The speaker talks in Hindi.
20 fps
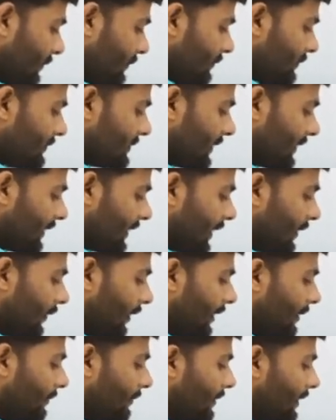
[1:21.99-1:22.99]
उन संख्याओं
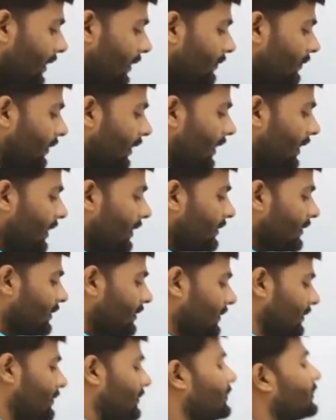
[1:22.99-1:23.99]
के वर्गों का
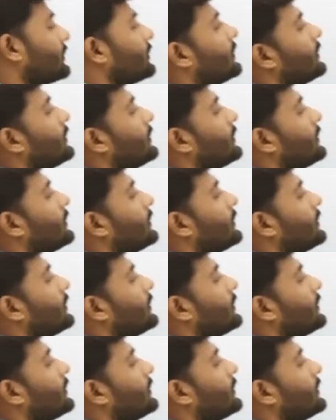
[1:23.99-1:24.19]
अंतर